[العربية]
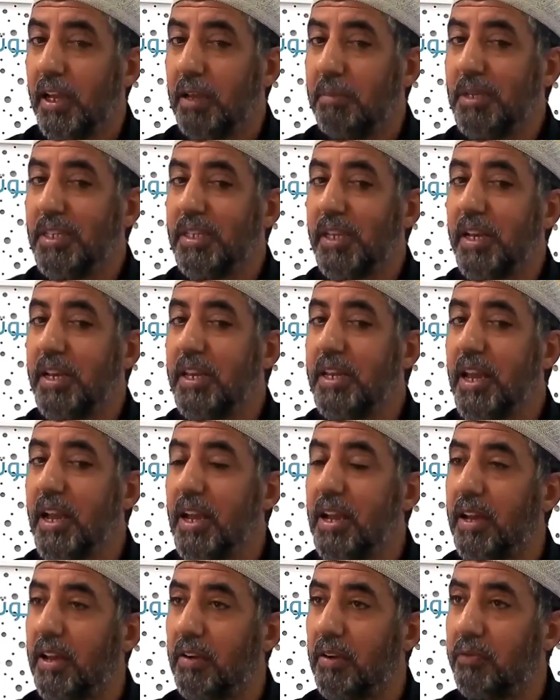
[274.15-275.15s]

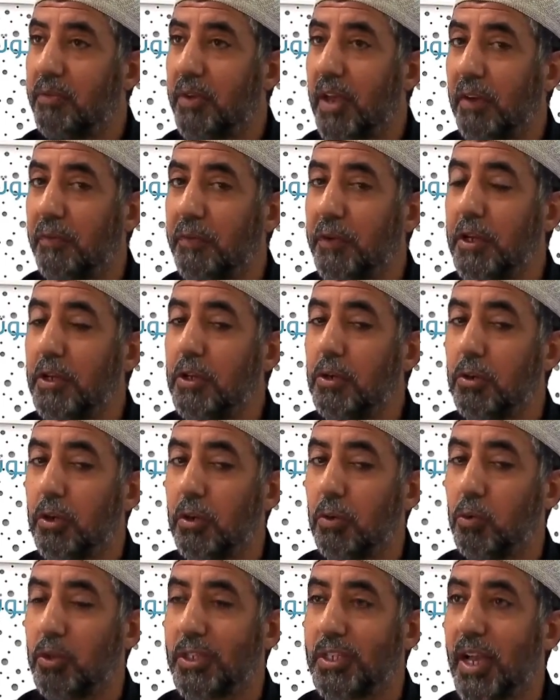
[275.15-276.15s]
الميزانيه في
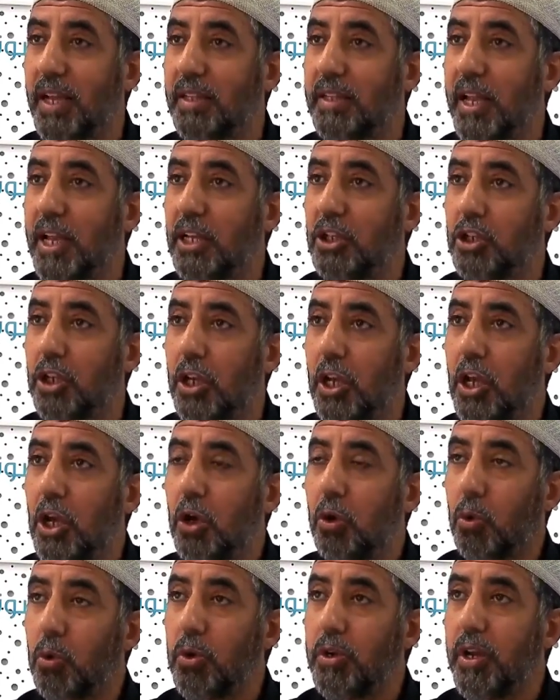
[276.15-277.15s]
2019
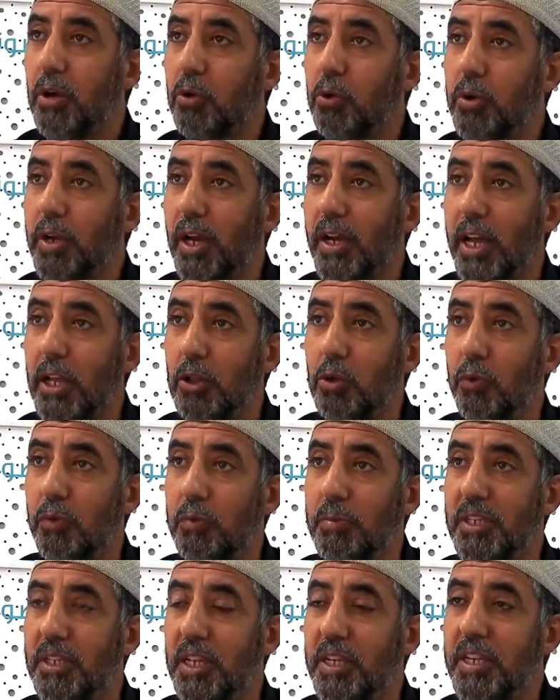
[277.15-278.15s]
قلنا كنا نقدروا في
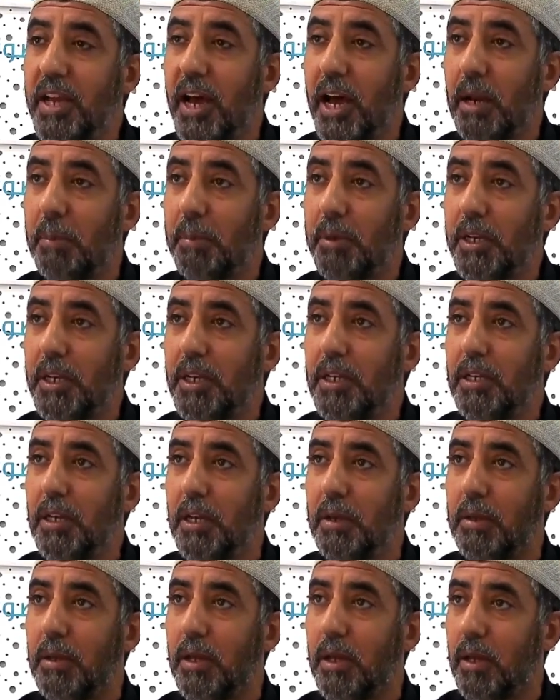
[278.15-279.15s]
الميزانيه 40
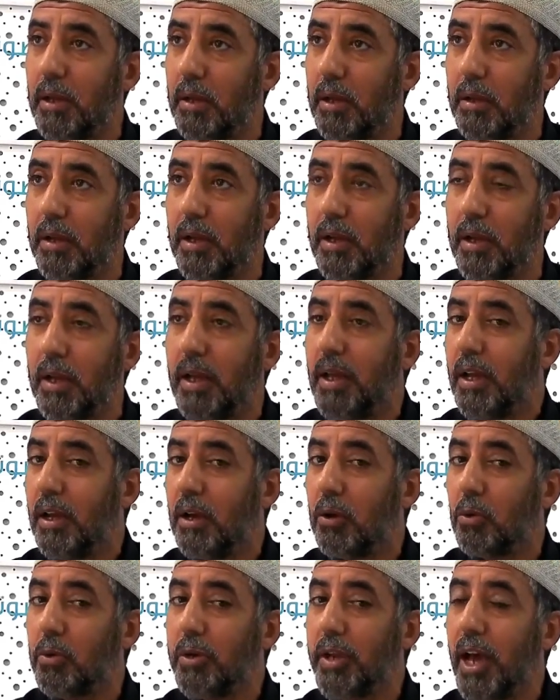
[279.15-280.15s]
آه
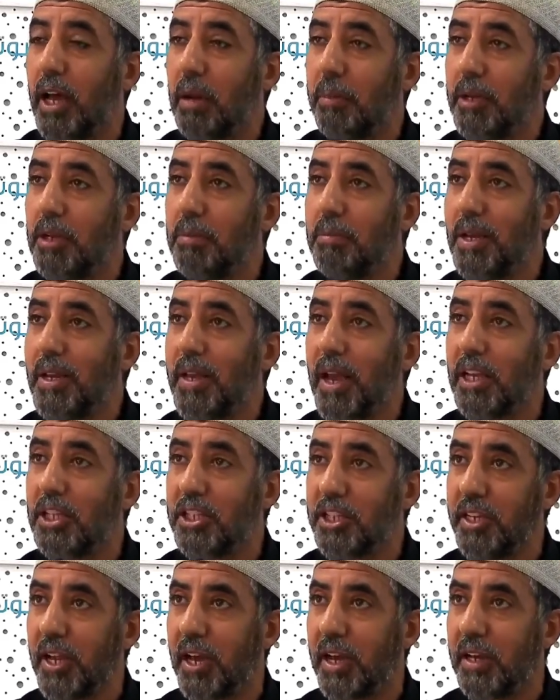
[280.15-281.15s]
قلنا 40 مليار
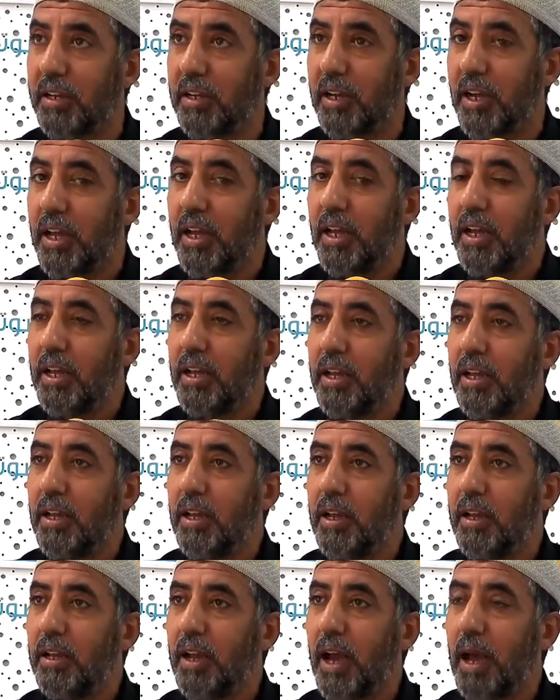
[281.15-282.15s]
دينار
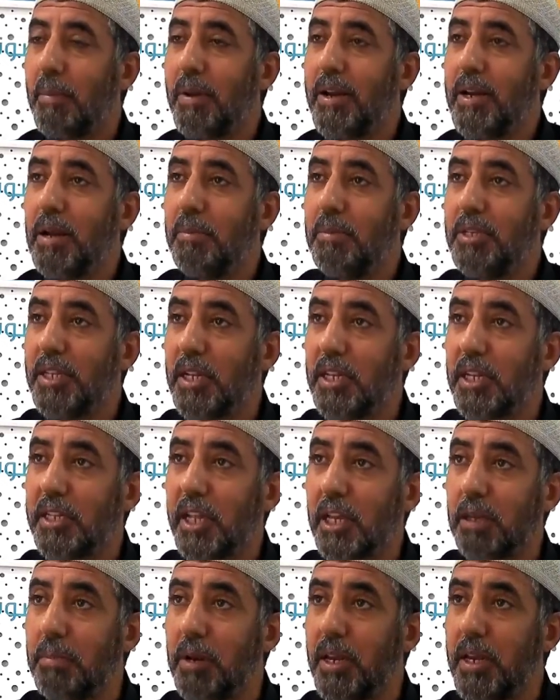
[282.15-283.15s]
آه عملنا ميزانيه
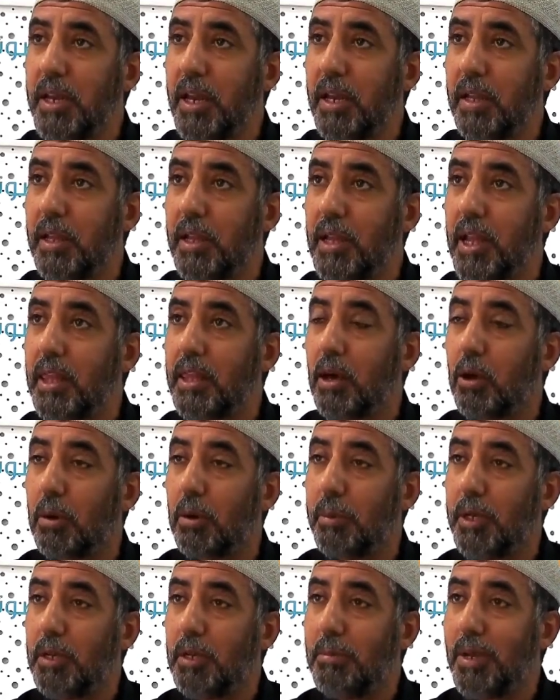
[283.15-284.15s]
تكميليه
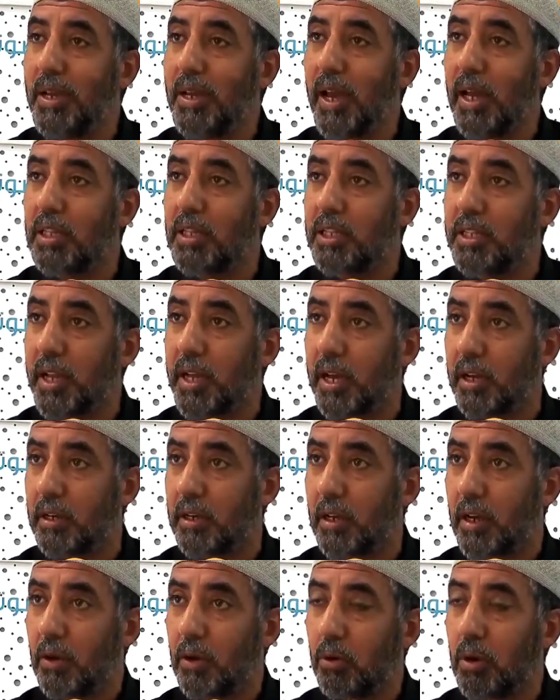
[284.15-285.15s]
43 مليار دينار
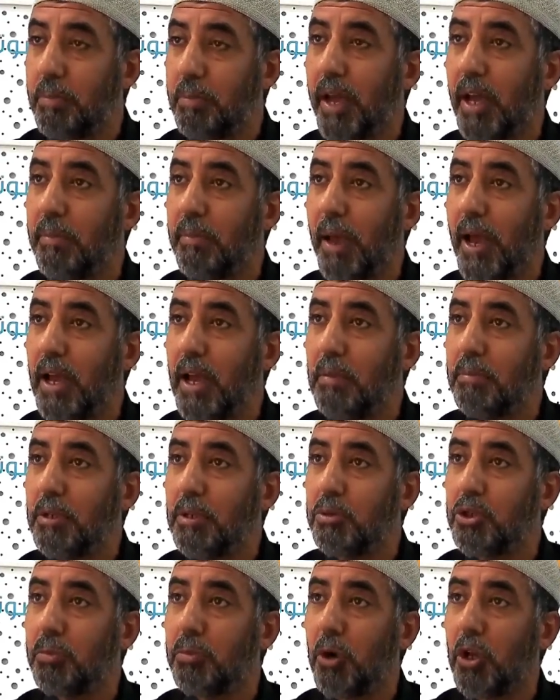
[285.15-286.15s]
وربي على الحال
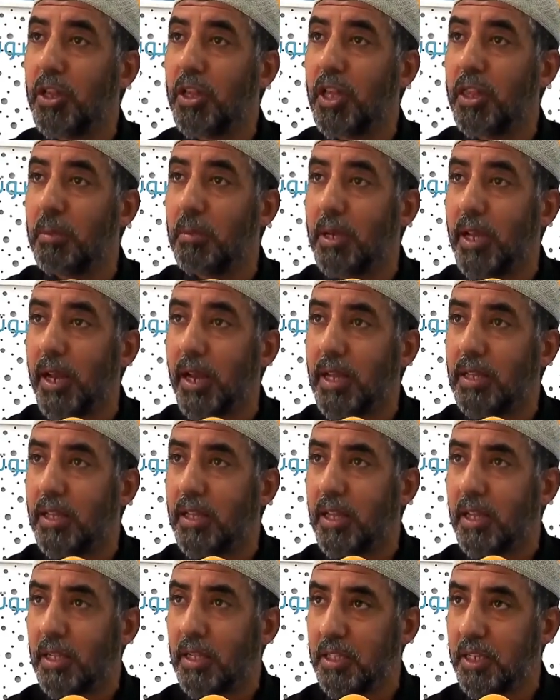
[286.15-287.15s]
نجيبوها 3 مليارات
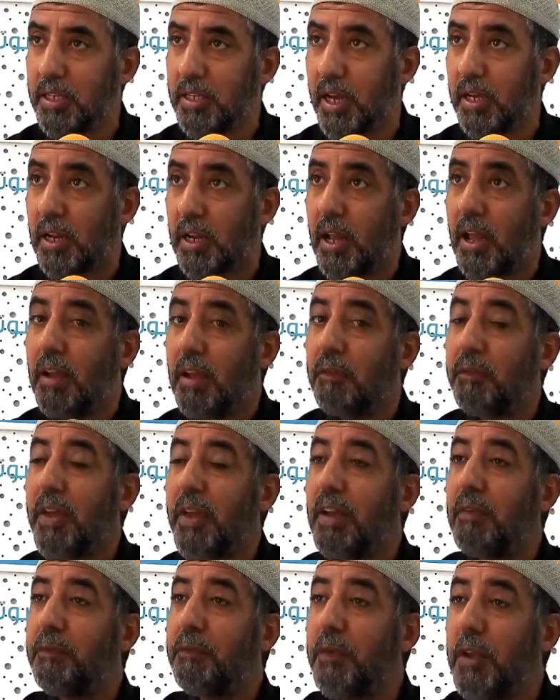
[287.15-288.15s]
دينار
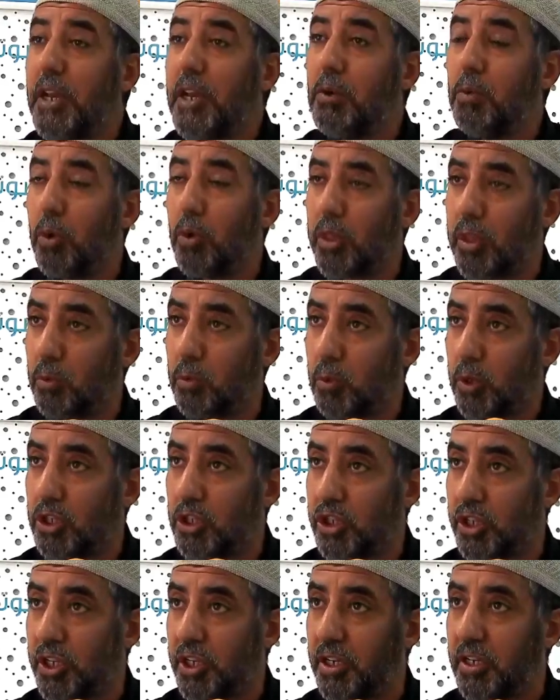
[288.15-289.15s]
في
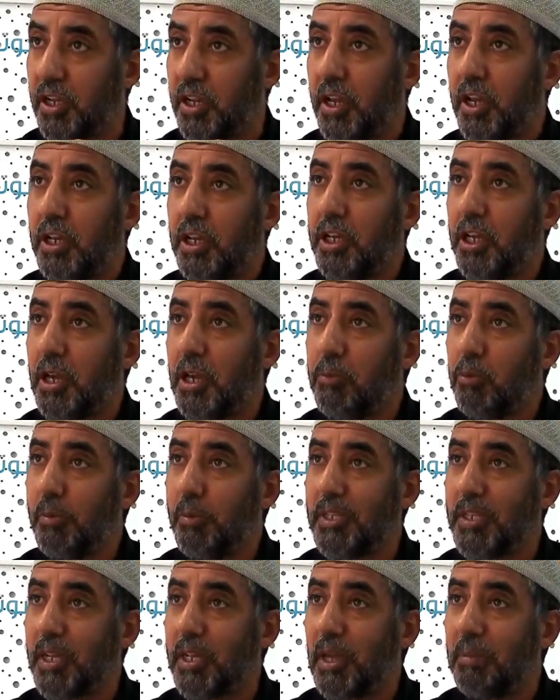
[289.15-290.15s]
2020 يحبوا
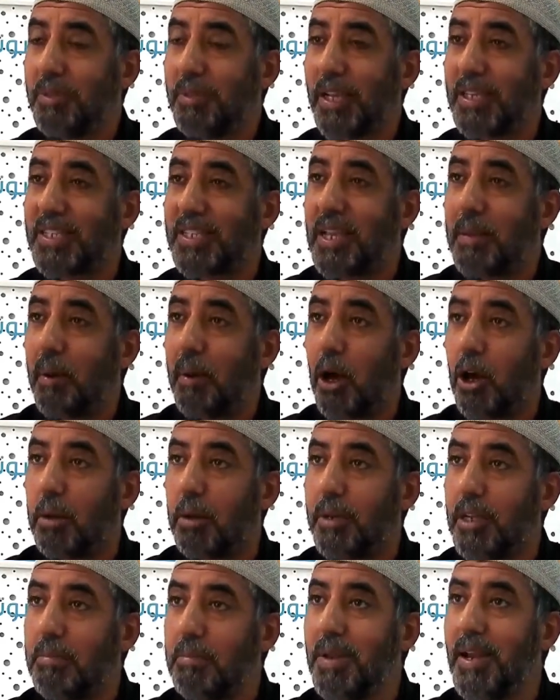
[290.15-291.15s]
ميزانيه نتاع
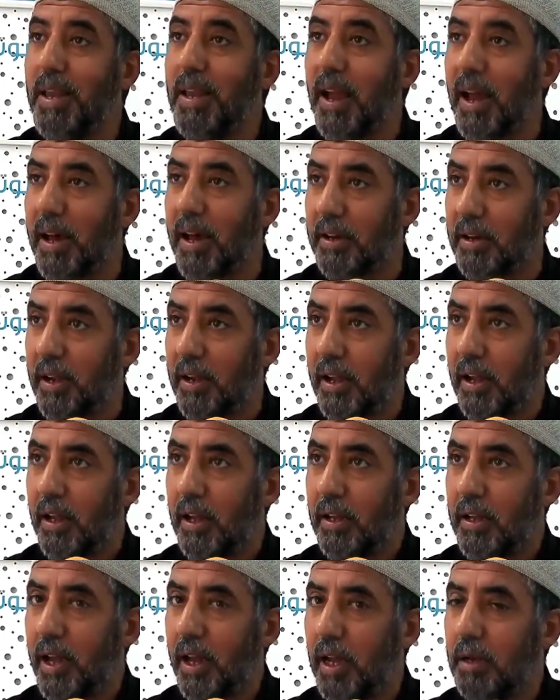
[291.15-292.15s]
47 مليار
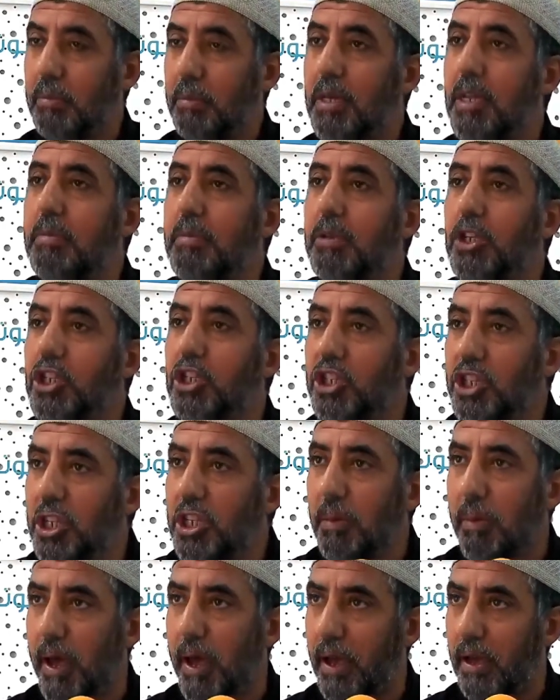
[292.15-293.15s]
يعني منين باش
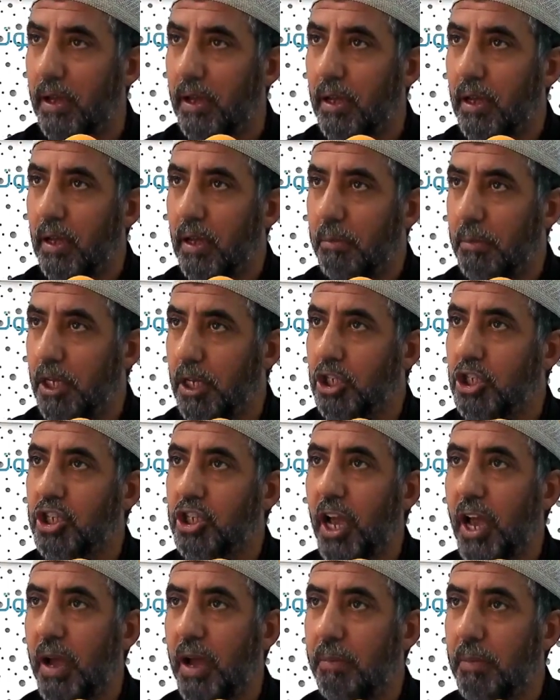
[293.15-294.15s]
تجيبها من
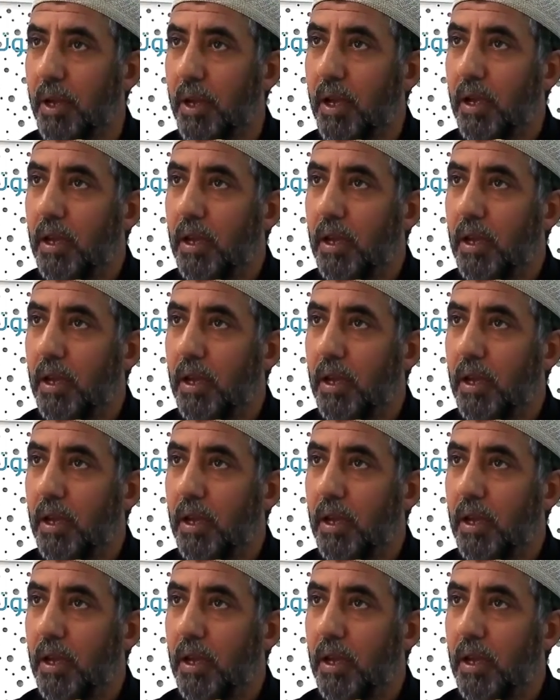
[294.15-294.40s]
الشعب